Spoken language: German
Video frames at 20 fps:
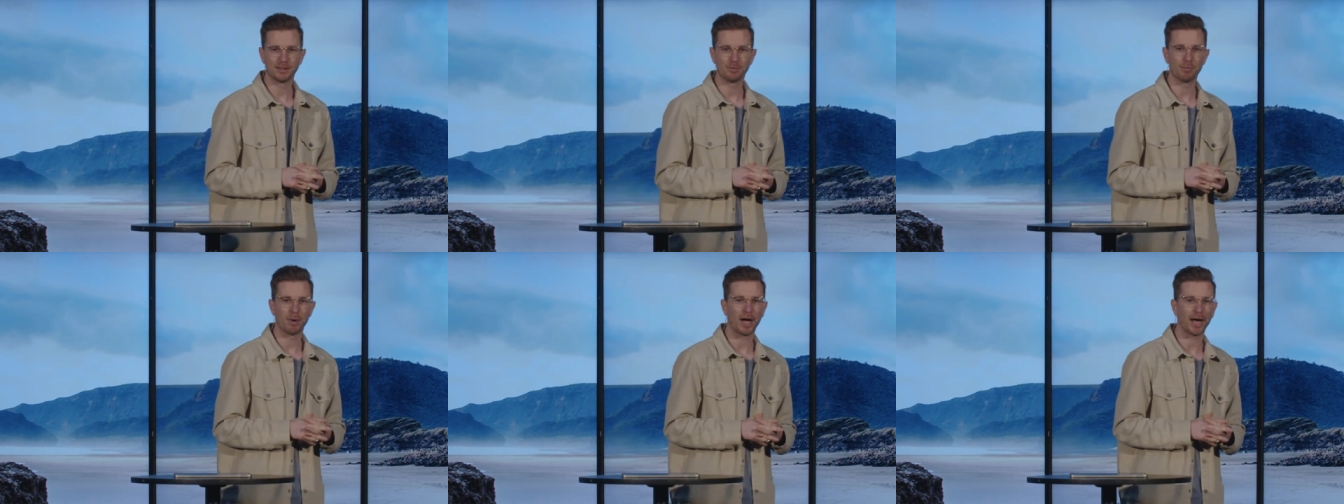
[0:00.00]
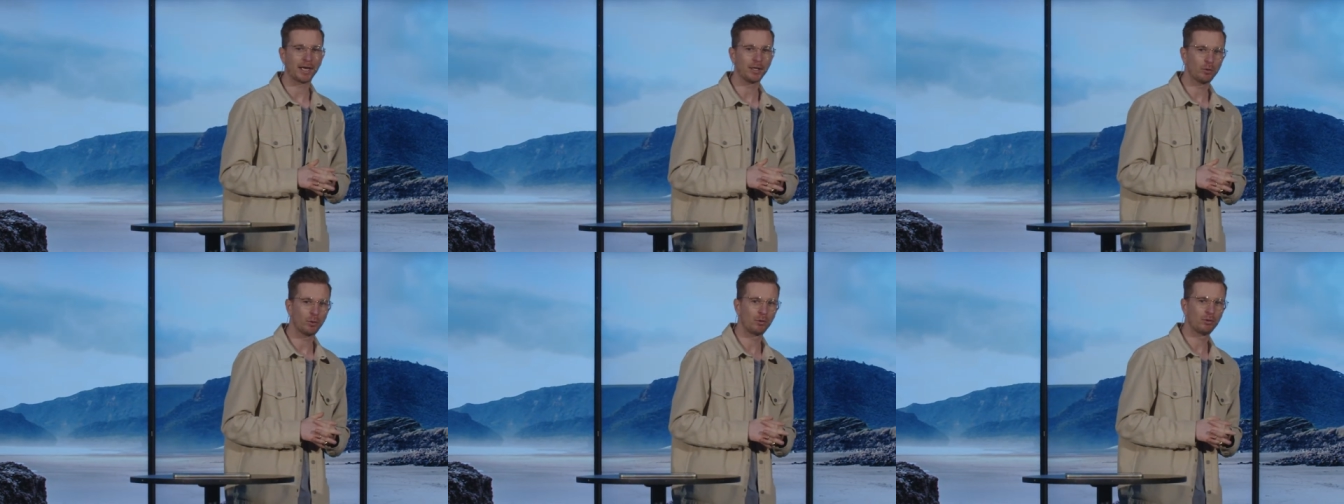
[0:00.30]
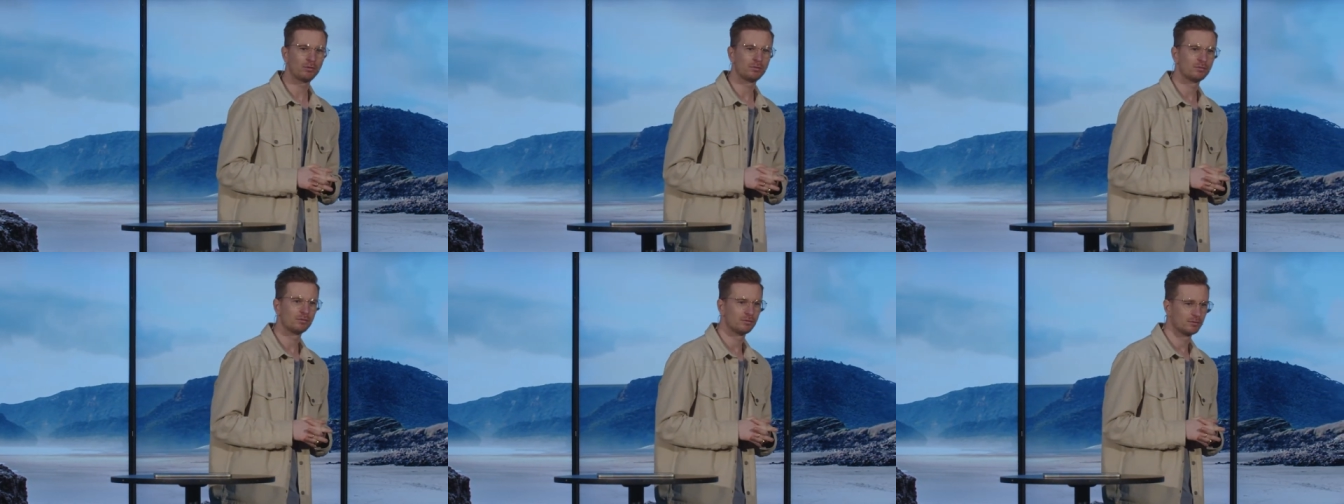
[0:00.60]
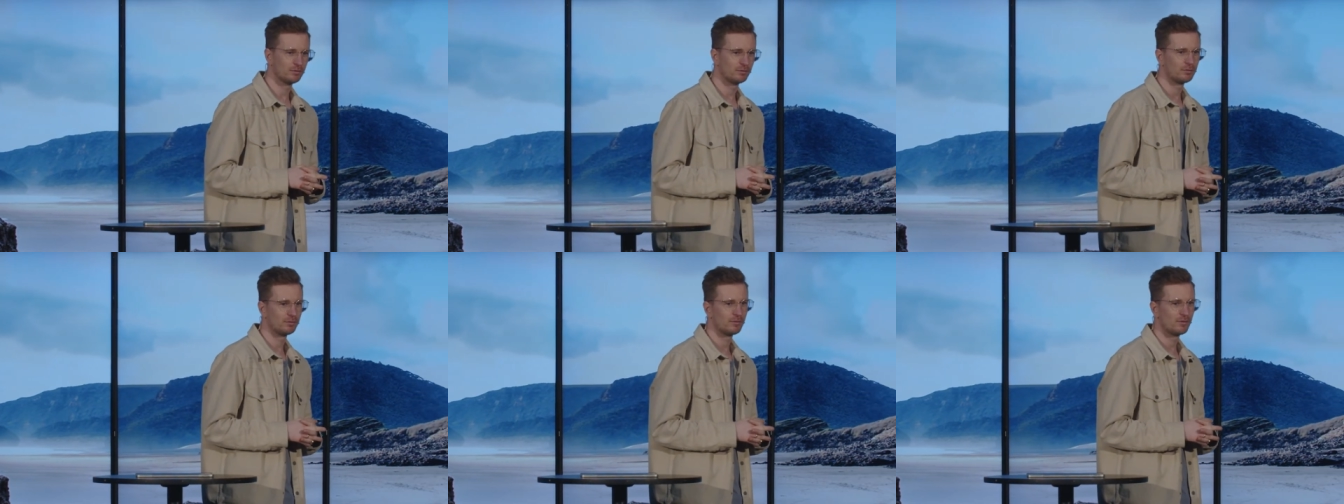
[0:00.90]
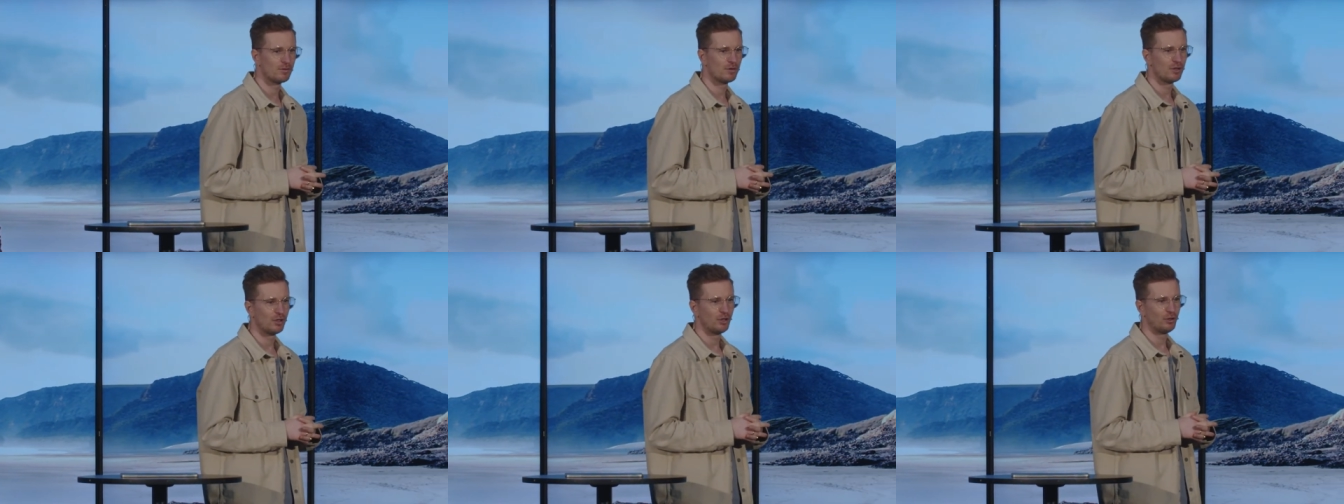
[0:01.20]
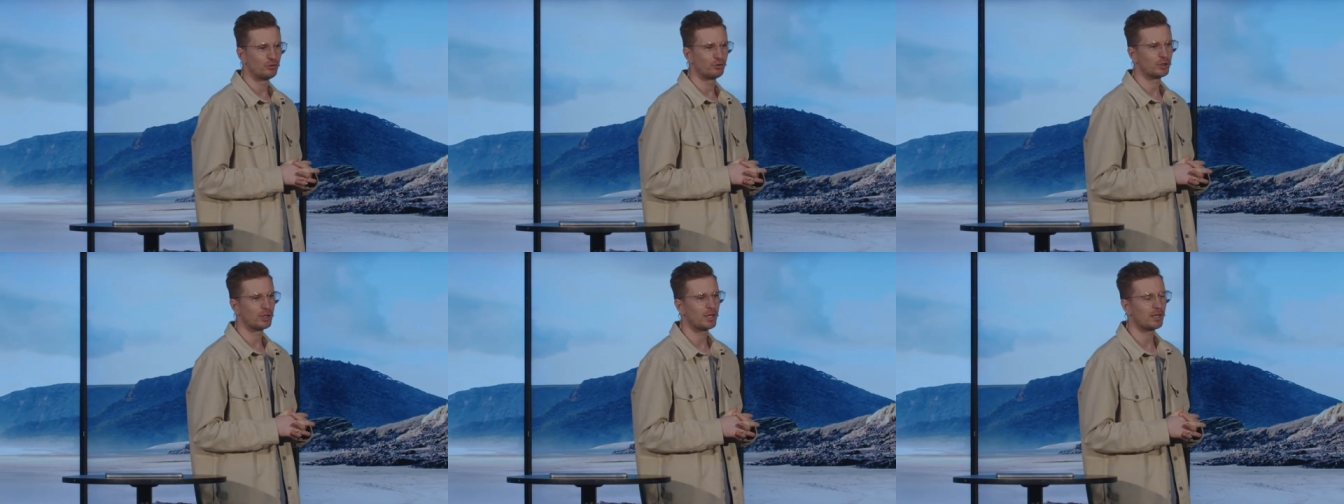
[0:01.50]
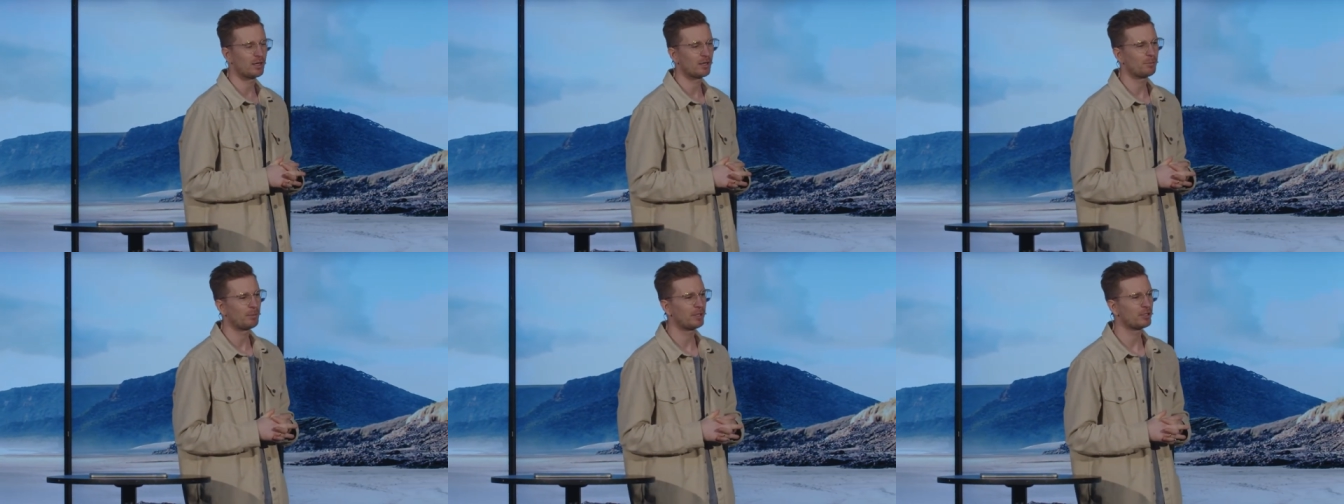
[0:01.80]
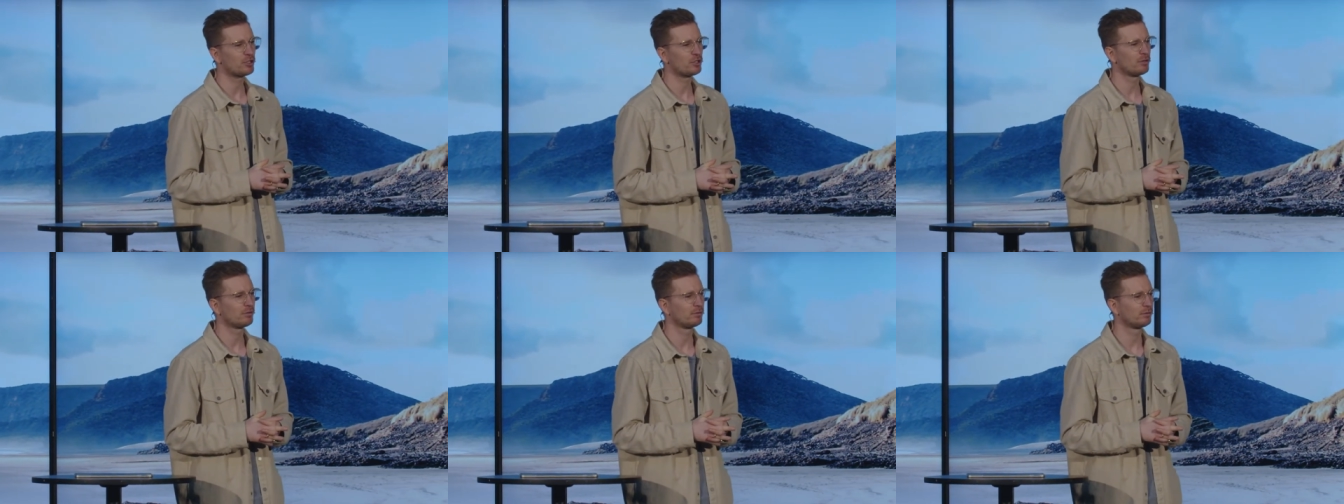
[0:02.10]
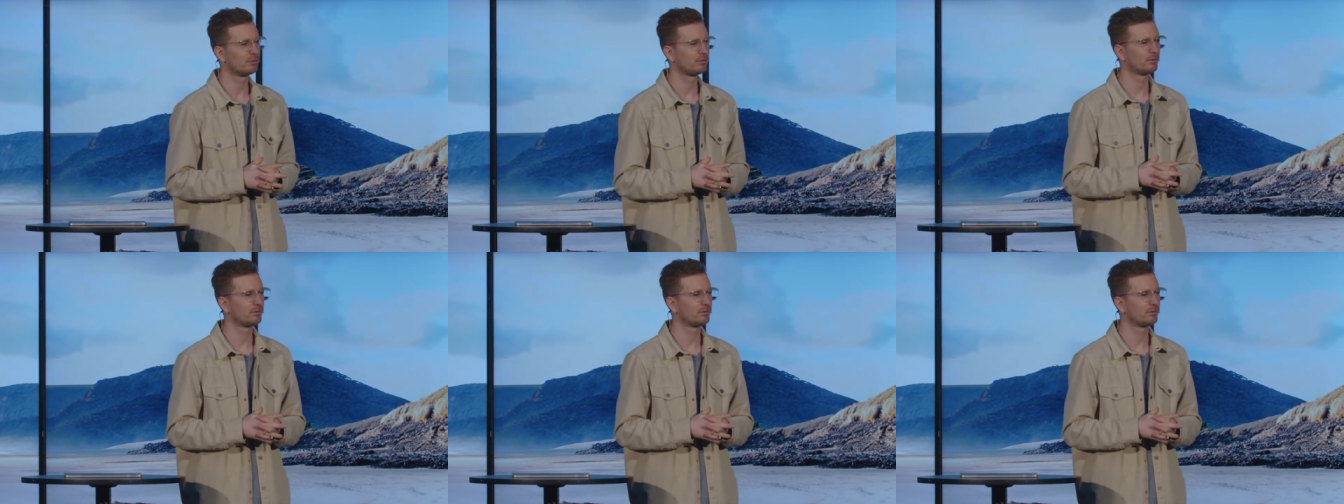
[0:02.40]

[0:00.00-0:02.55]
Meinung von anderen Menschen?